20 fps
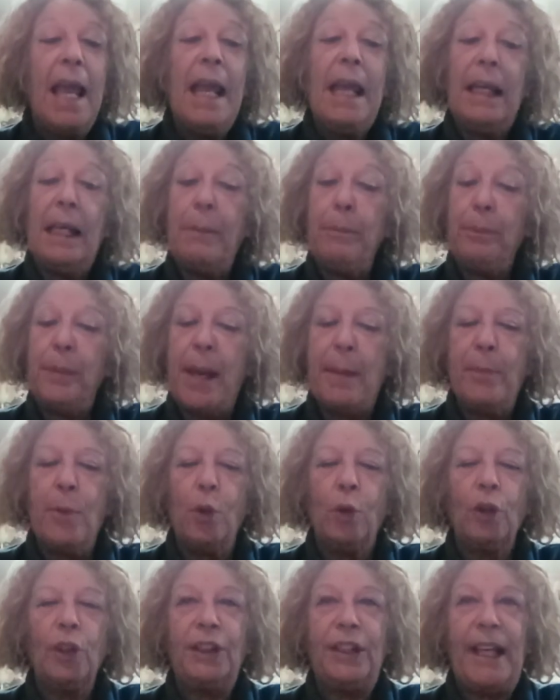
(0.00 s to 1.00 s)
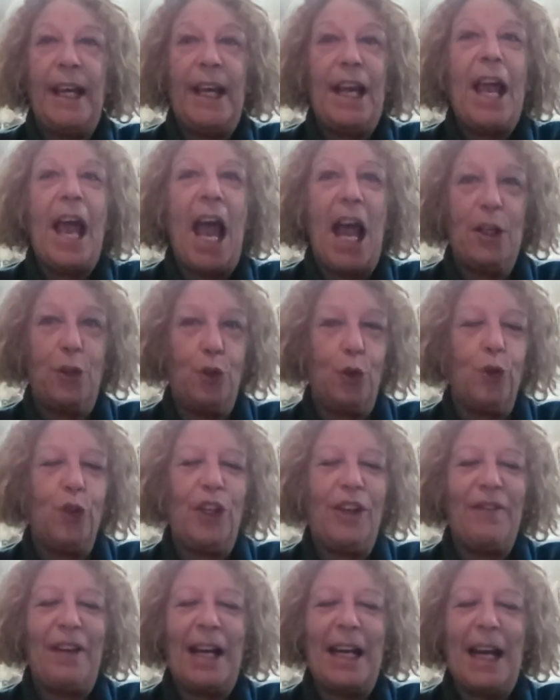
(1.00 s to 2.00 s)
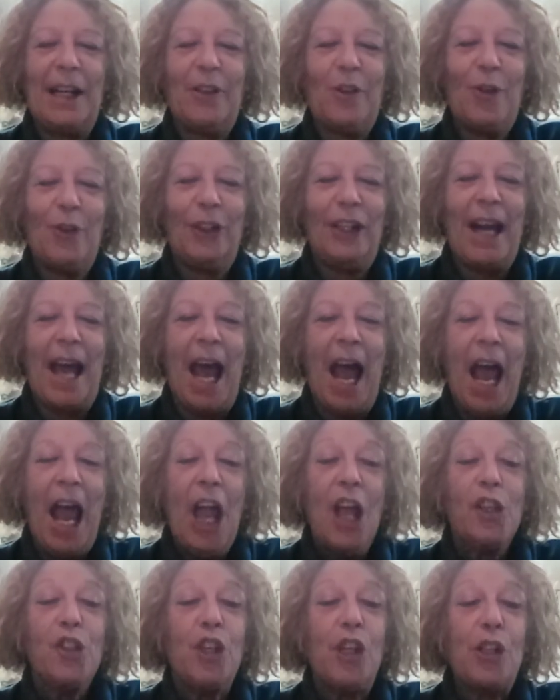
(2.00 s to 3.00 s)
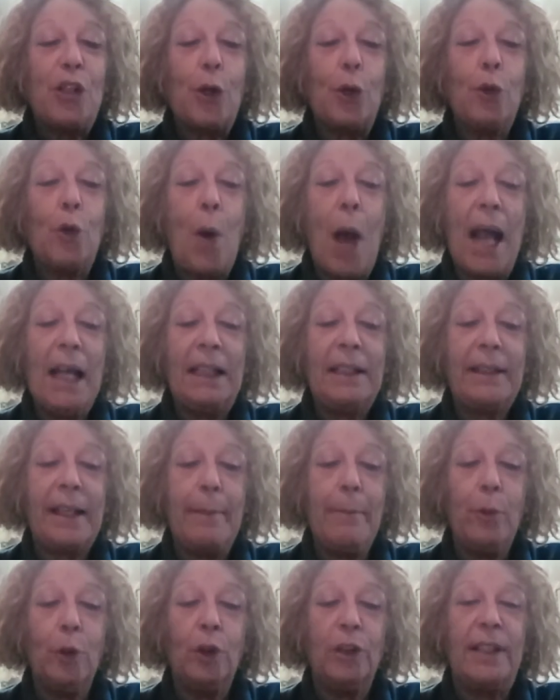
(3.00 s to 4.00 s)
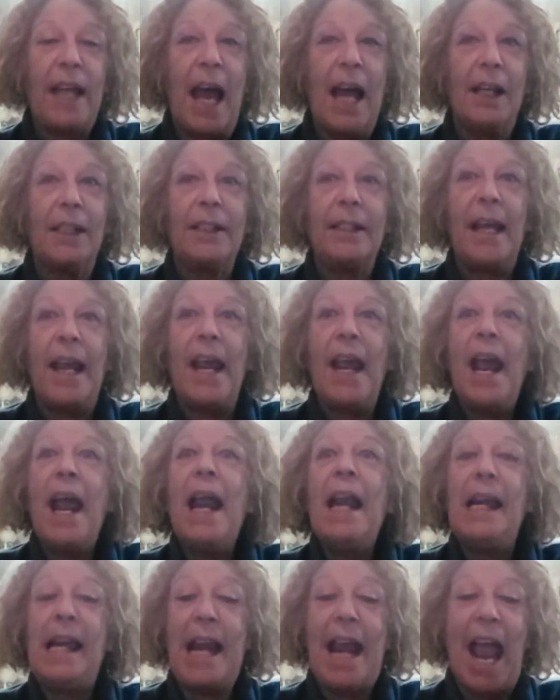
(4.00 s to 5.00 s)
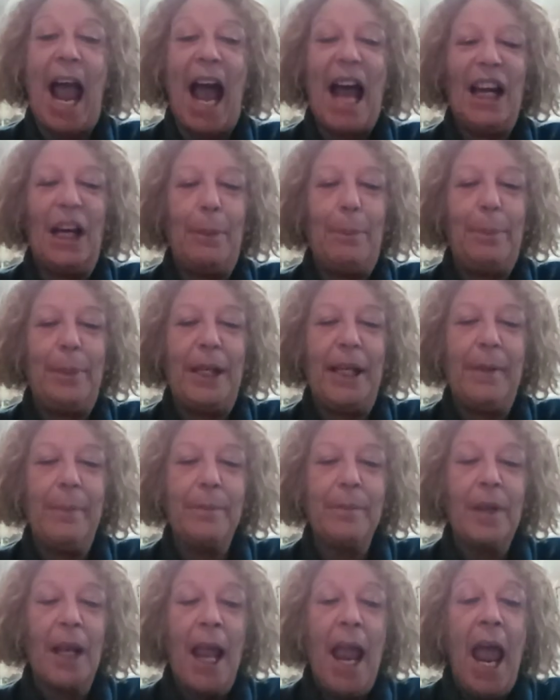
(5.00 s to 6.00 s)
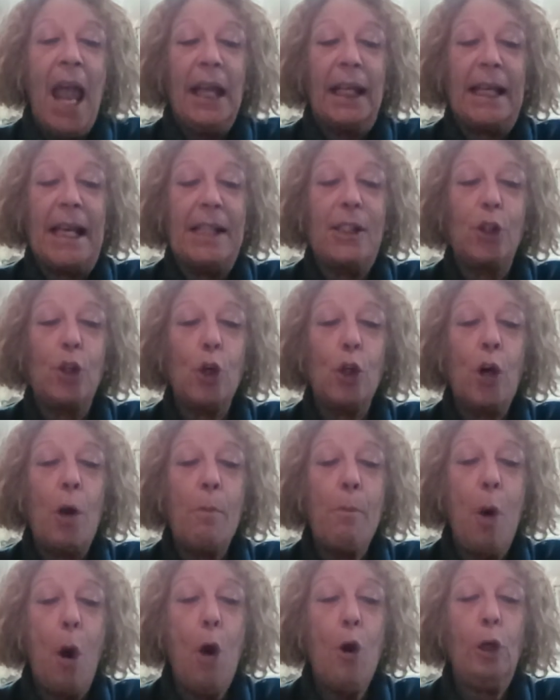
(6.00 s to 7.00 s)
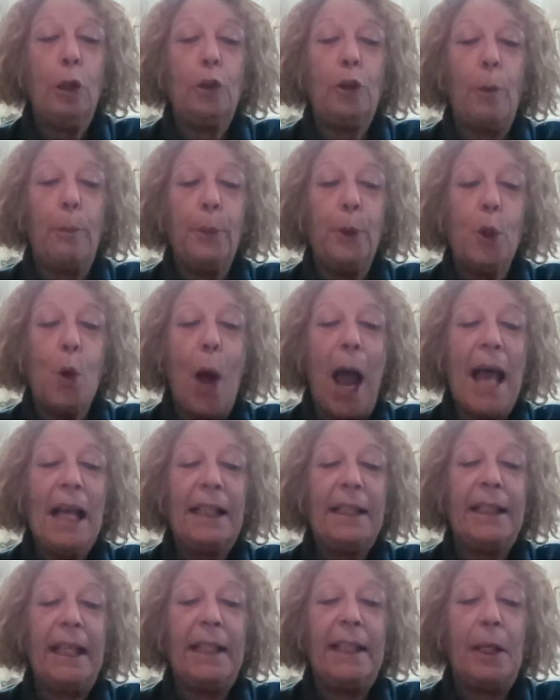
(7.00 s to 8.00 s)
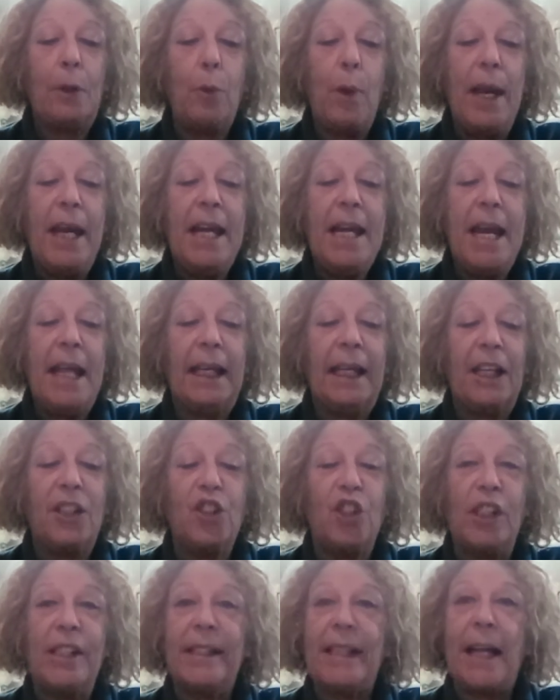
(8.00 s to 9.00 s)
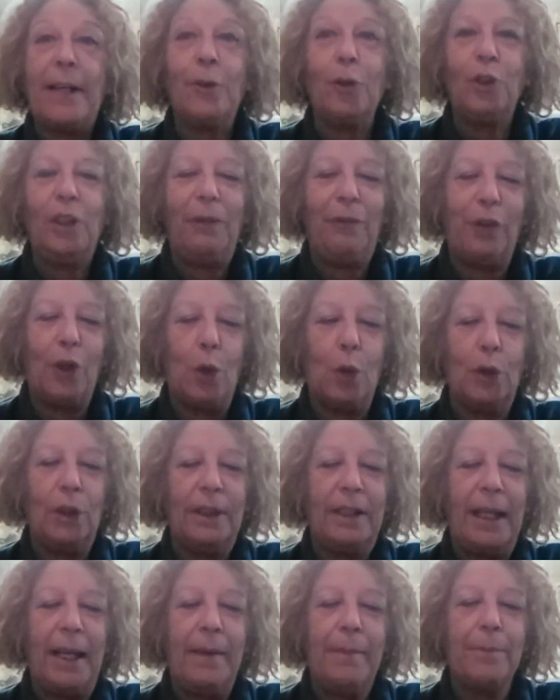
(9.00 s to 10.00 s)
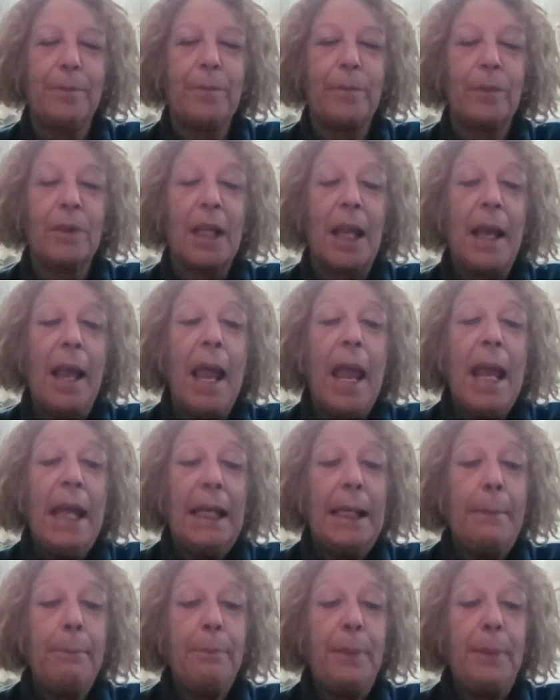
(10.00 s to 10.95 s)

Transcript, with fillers: in Piemonte, aggiungeva la nonna, ci sono altre montagne, le Alpi, che sono molto più alte di quelle che ci stanno di fronte. In